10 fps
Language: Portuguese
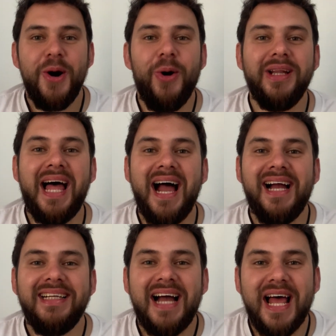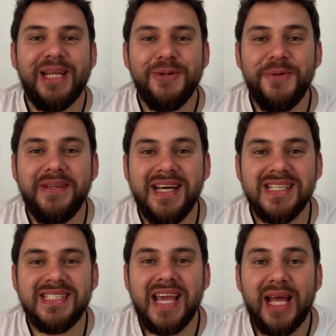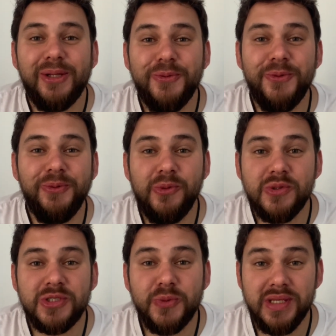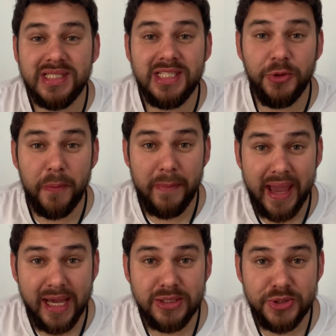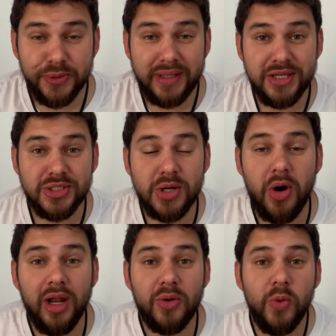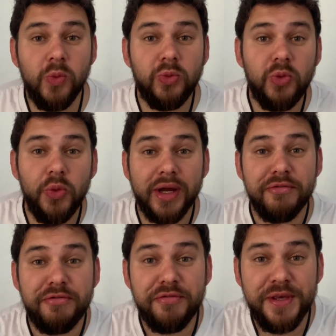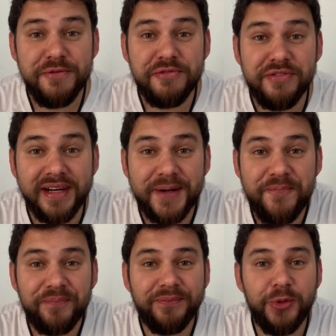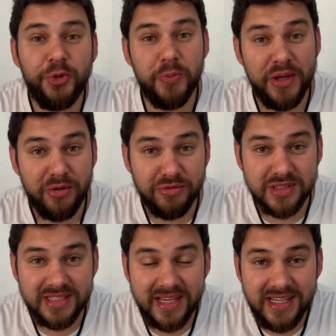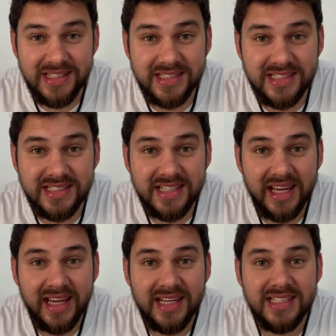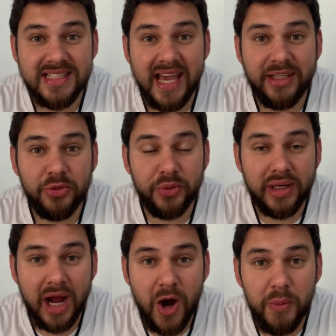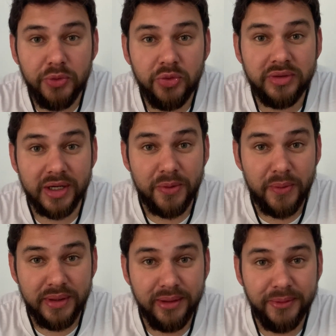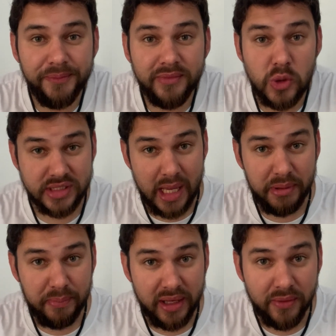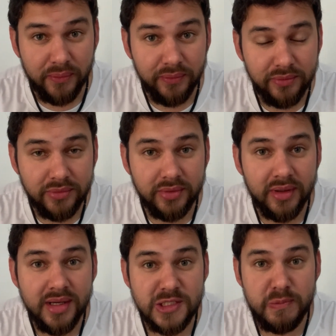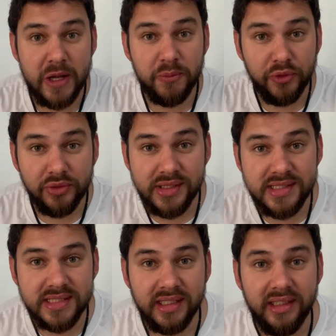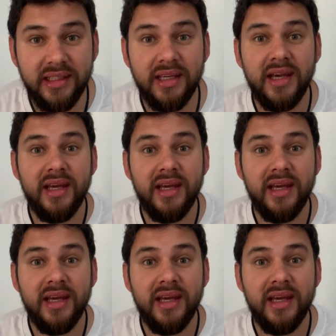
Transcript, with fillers: Olá, alunas e alunos do ensino médio da Escola Cultura Viva. Tudo bem com vocês? Segue tudo calmo, tudo tranquilo? Eu sempre pergunto, espero muito que sim,